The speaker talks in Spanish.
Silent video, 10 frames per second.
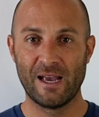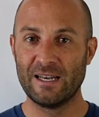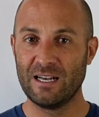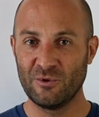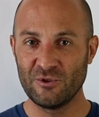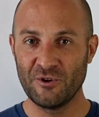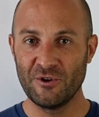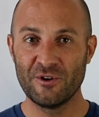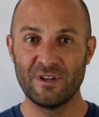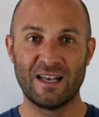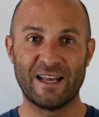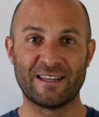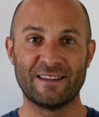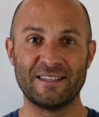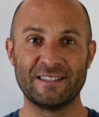En el mundo de hoy,
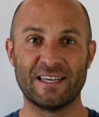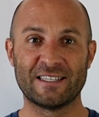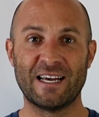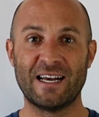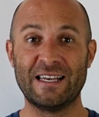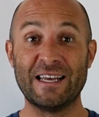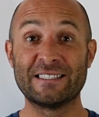la tendencia hacia el